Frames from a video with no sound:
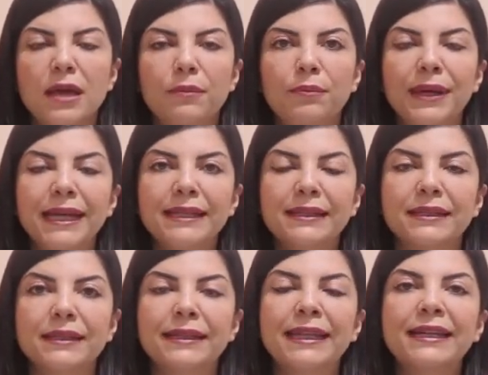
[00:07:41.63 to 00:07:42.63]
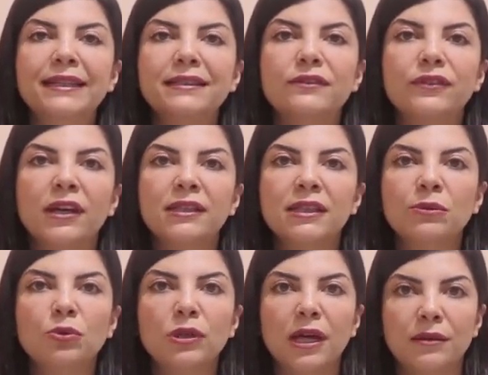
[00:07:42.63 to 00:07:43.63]
Beynin negatif
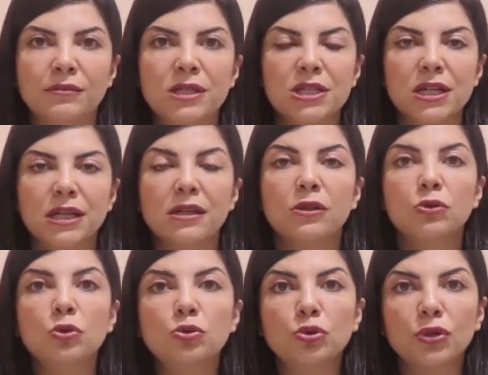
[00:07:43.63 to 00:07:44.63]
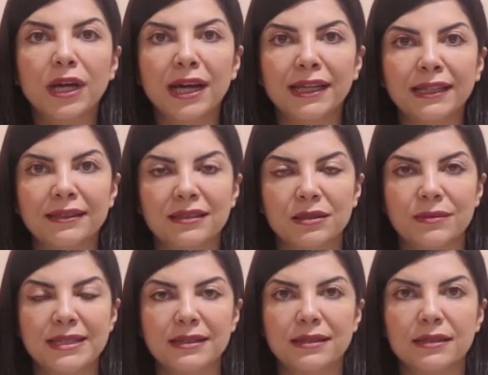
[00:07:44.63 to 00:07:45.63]
anlamı olan bir şeyi nötr hale
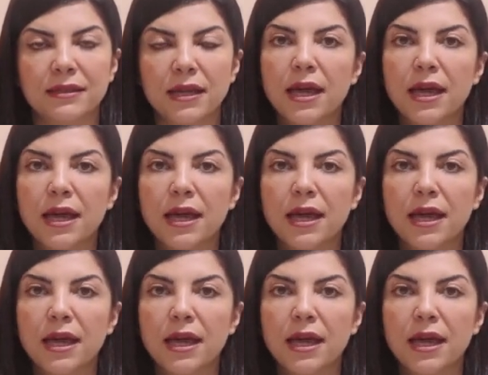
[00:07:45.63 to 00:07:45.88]
getirmesidir.